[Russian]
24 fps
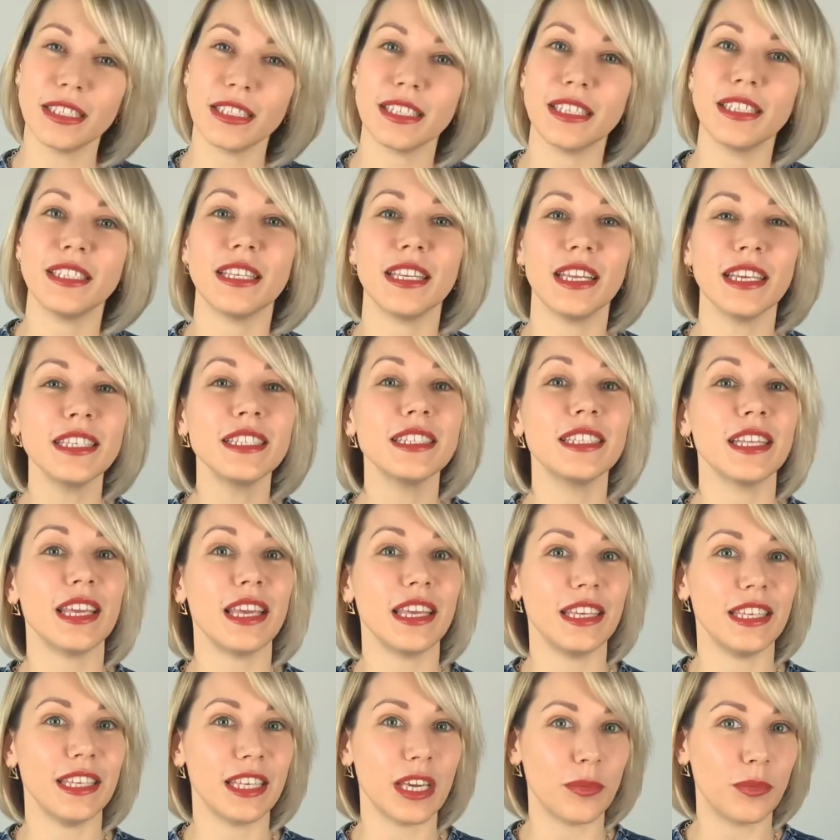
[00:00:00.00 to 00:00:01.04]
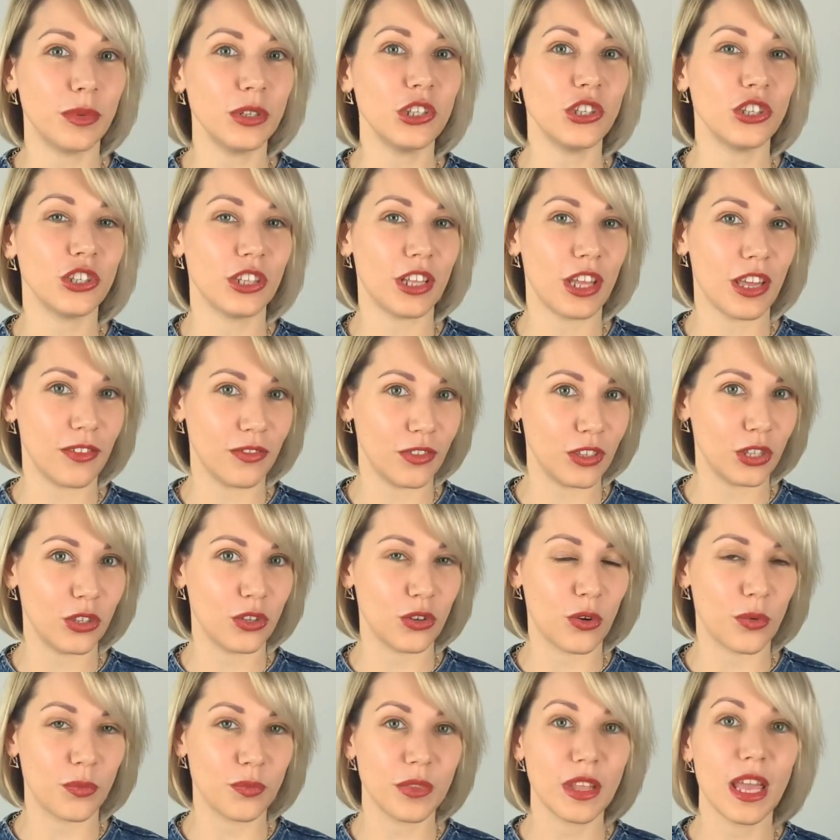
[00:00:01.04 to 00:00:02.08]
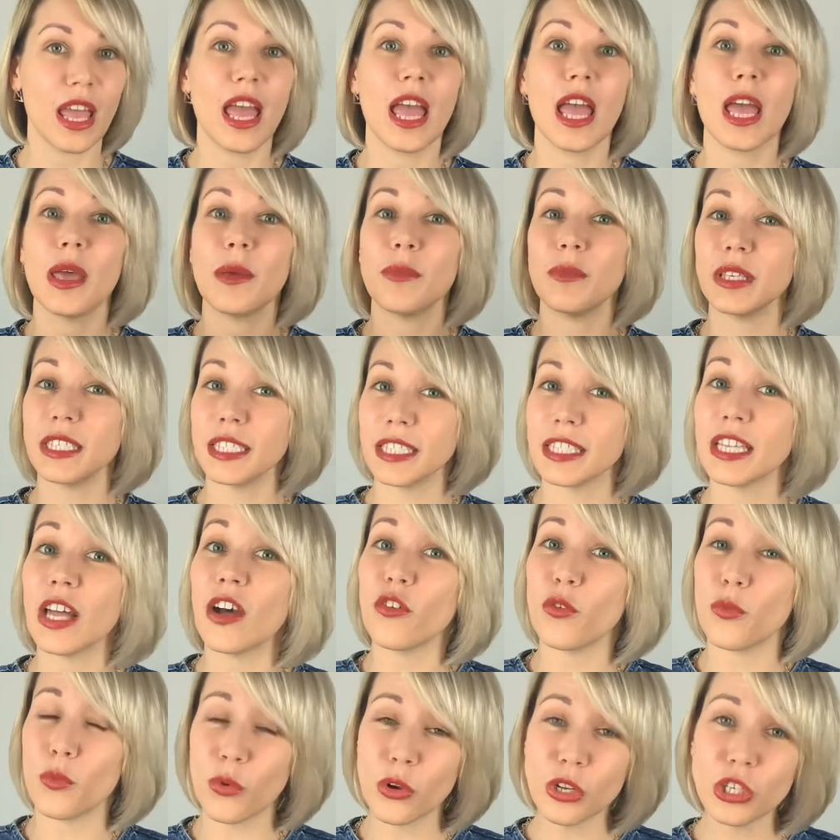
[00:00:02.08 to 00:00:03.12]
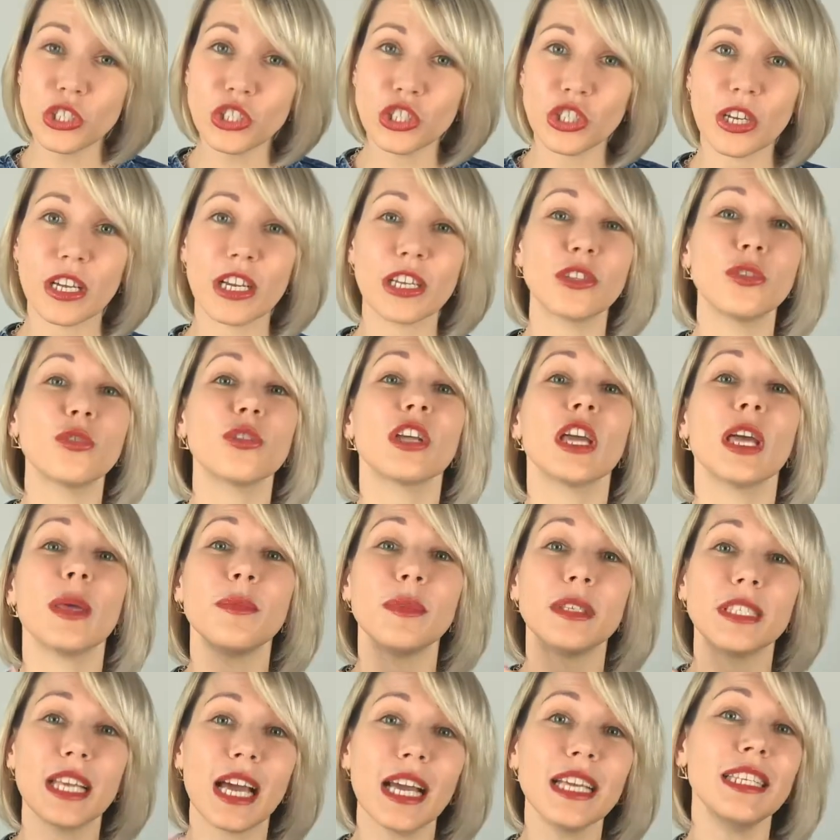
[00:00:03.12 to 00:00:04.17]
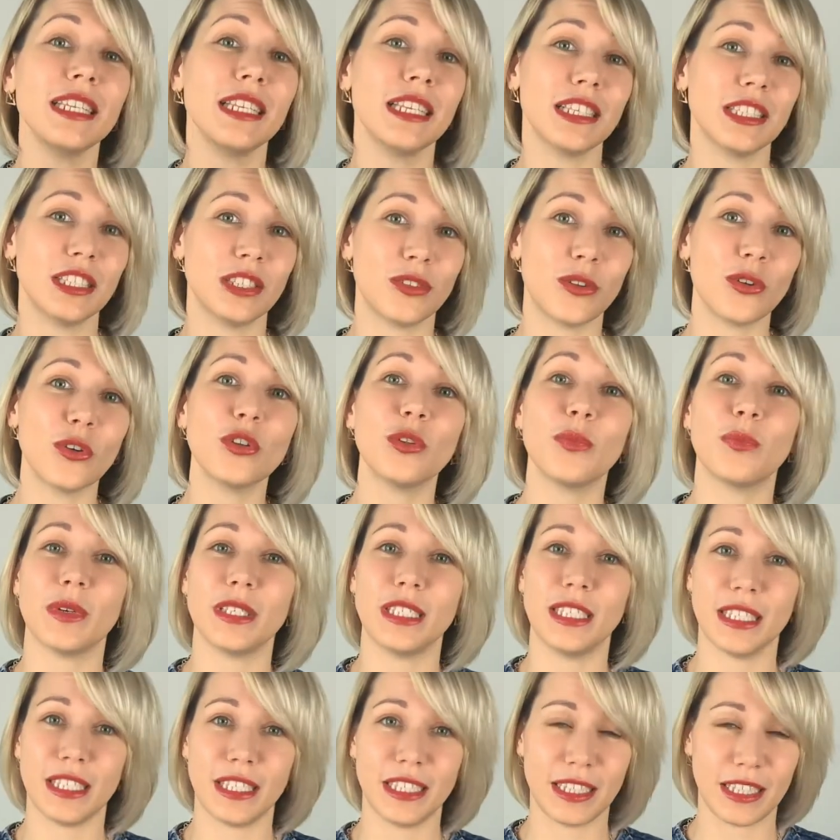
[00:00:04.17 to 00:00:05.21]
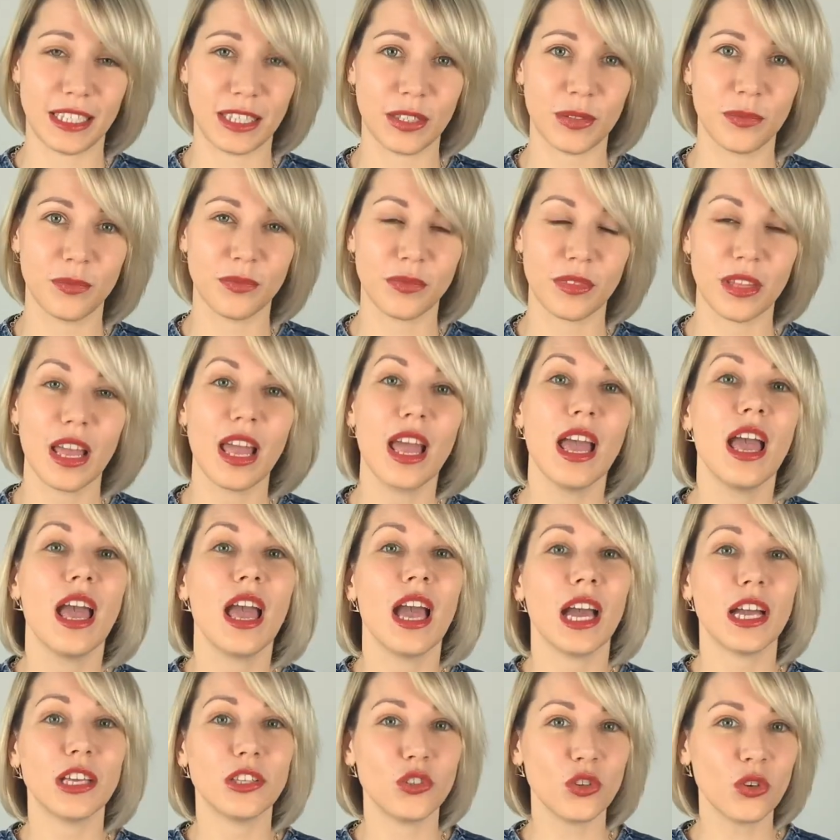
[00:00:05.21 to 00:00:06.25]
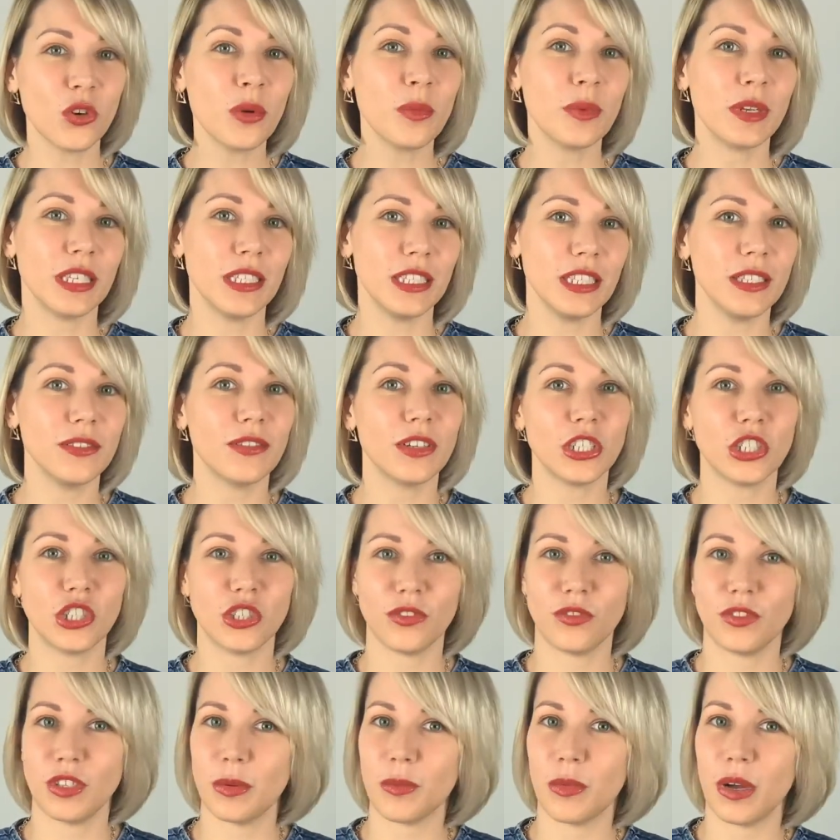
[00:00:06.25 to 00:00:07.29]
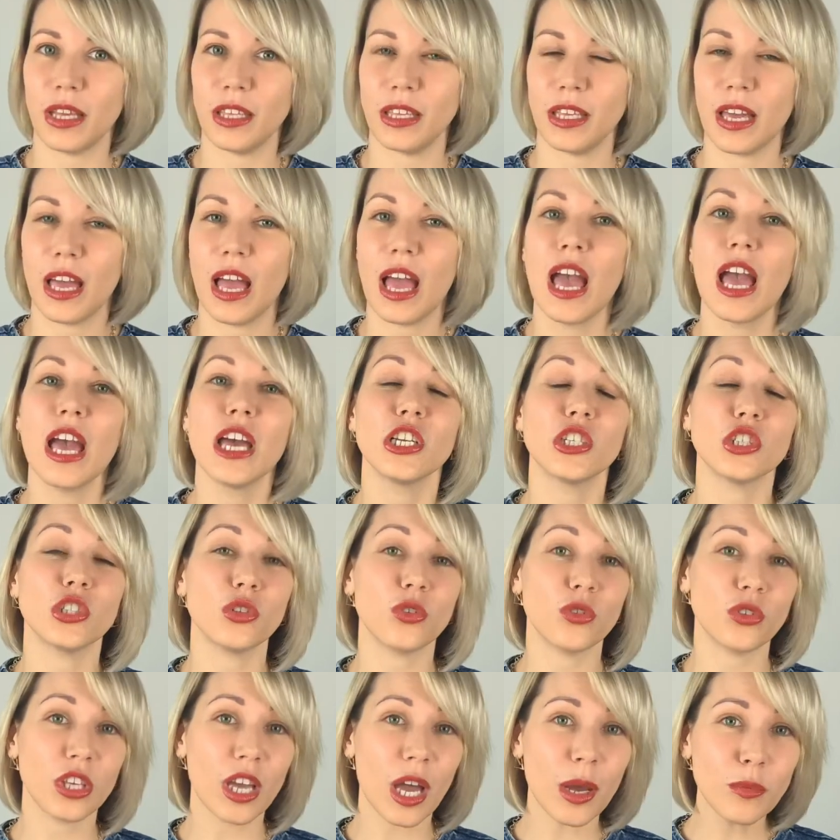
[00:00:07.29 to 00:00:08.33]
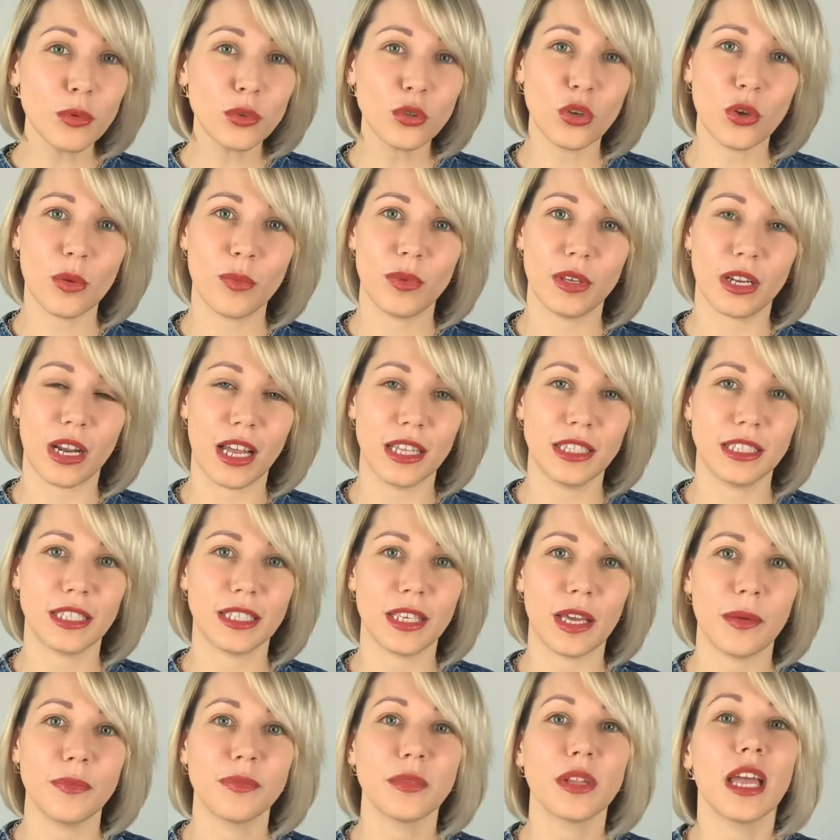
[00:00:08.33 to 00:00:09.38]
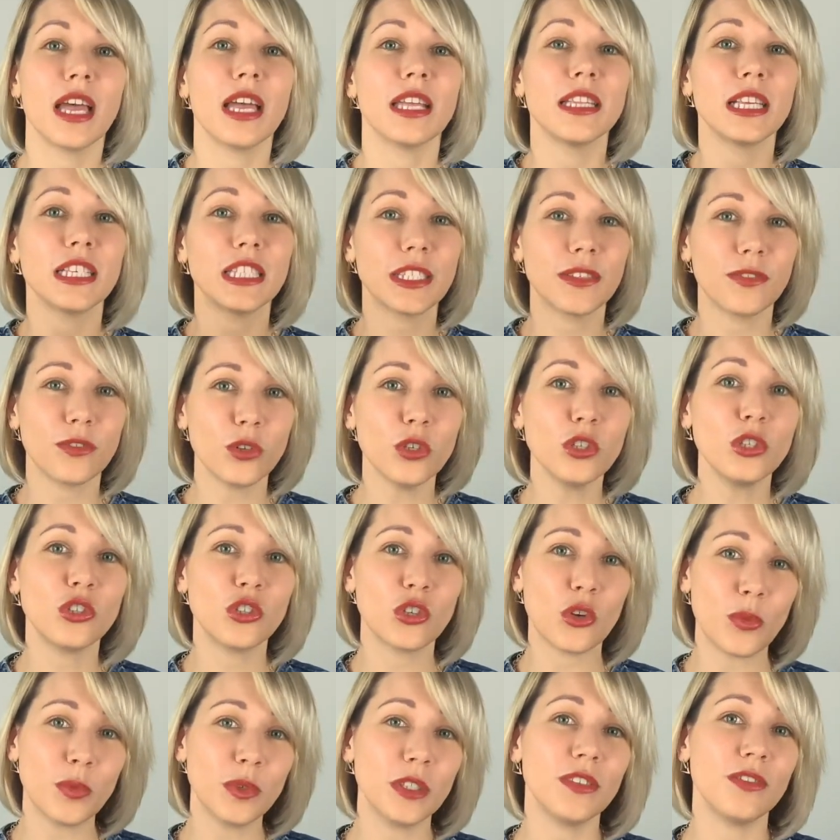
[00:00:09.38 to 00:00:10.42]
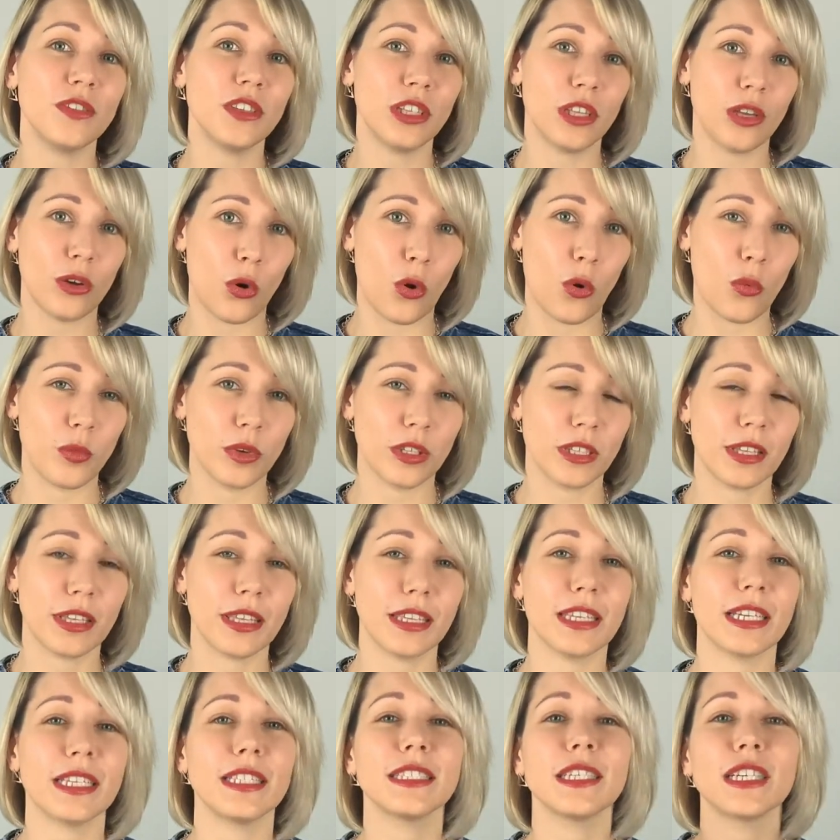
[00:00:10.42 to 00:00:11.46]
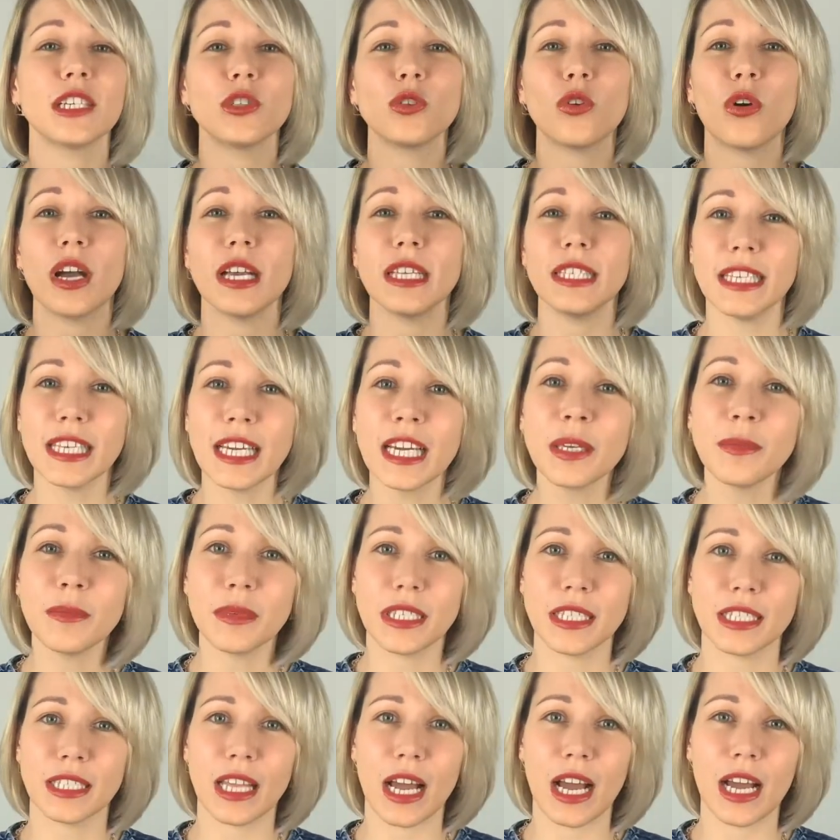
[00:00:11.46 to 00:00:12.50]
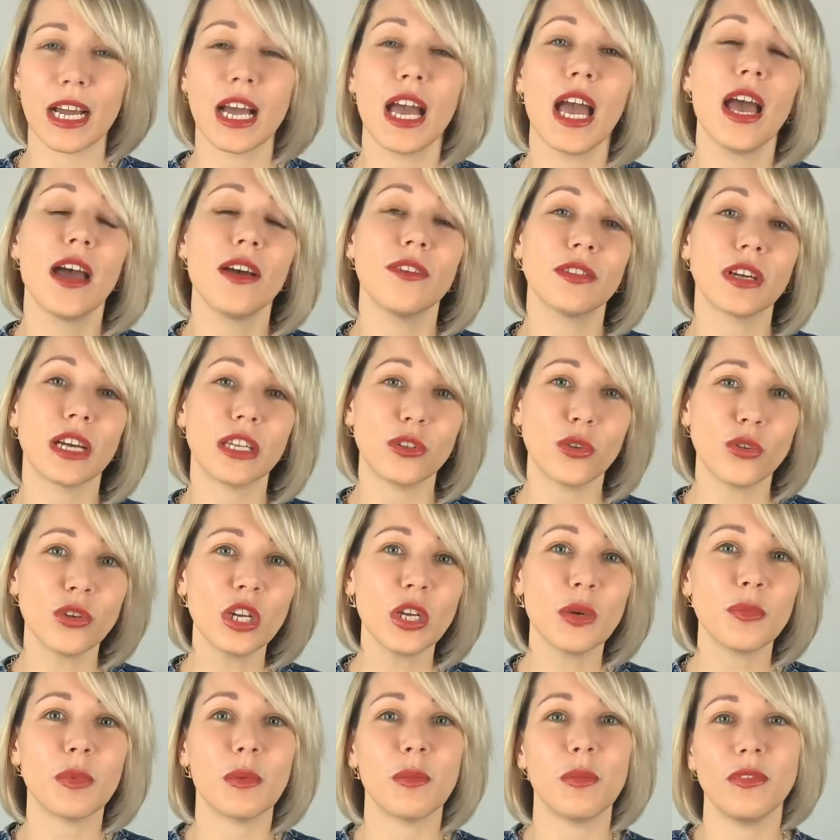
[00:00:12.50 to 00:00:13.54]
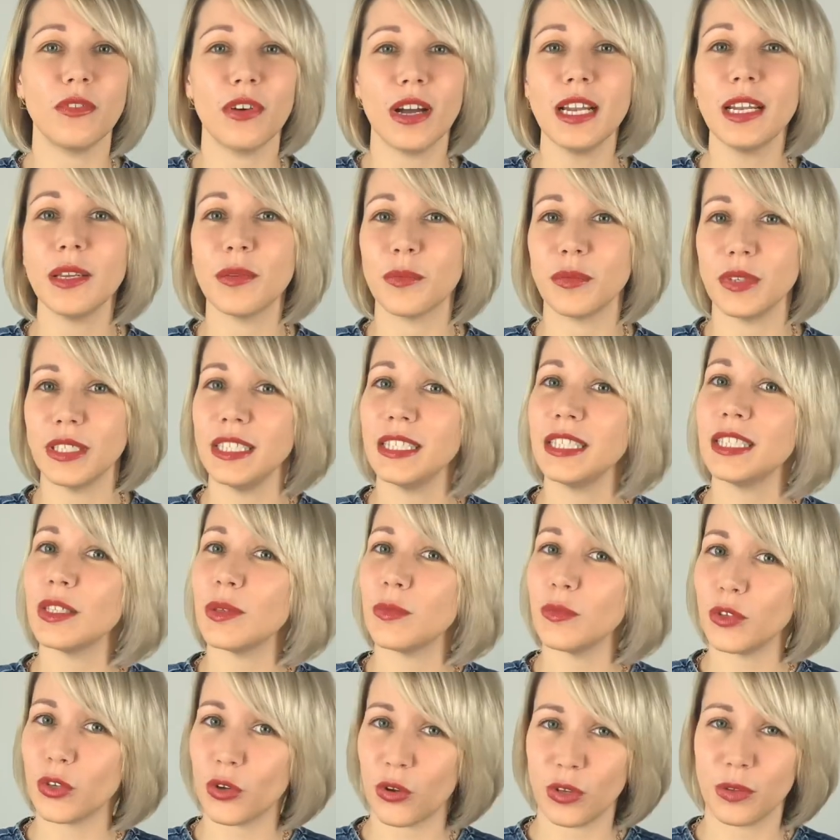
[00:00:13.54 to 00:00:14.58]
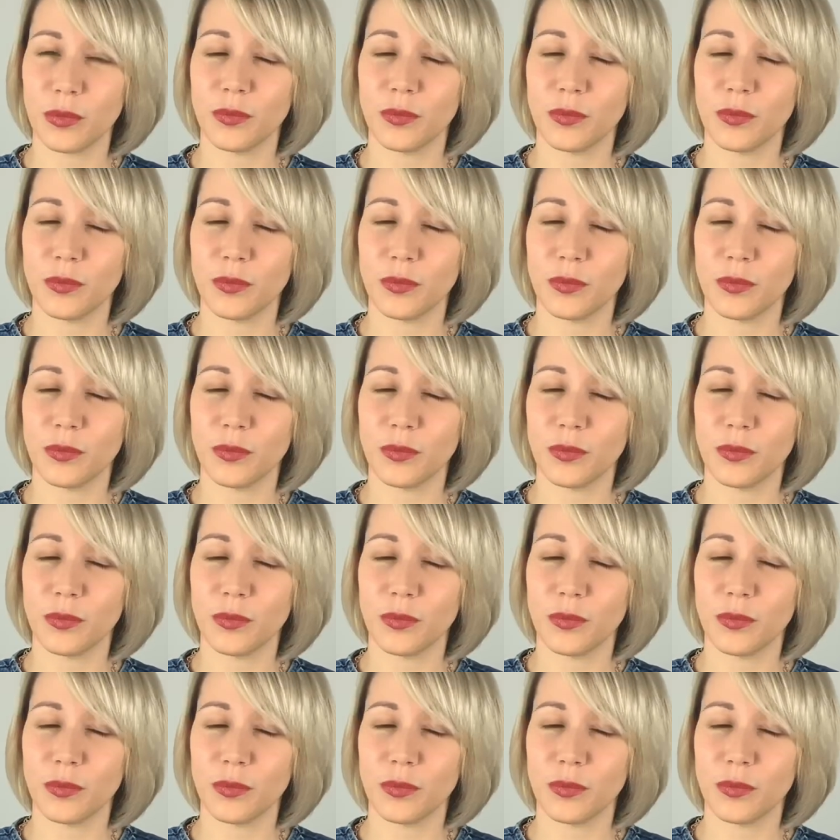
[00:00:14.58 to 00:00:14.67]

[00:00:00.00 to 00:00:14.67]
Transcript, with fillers: интересное и необычное видео. Места в Польше, которые обязательно стоит посетить. Хочу обратить ваше внимание, что я буду опираться на свой собственный опыт и расскажу о тех местах, в которых побывали мы с семьей.